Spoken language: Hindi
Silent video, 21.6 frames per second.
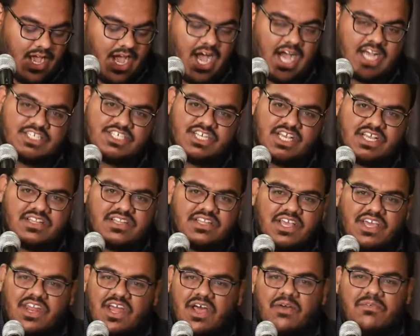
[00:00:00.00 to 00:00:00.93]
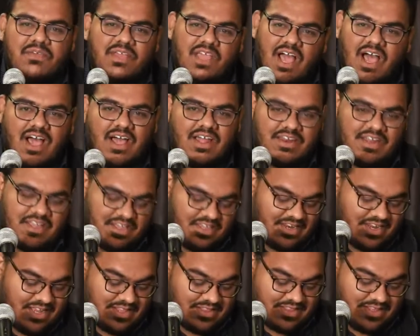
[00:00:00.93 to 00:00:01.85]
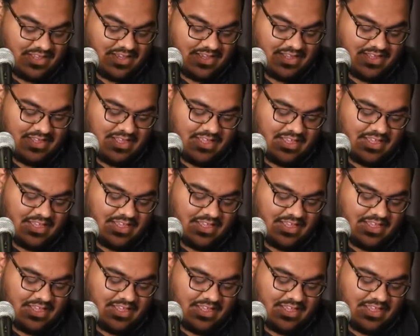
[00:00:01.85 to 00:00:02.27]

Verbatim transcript: आशिक तेरा अब यहाँ नहीं रहता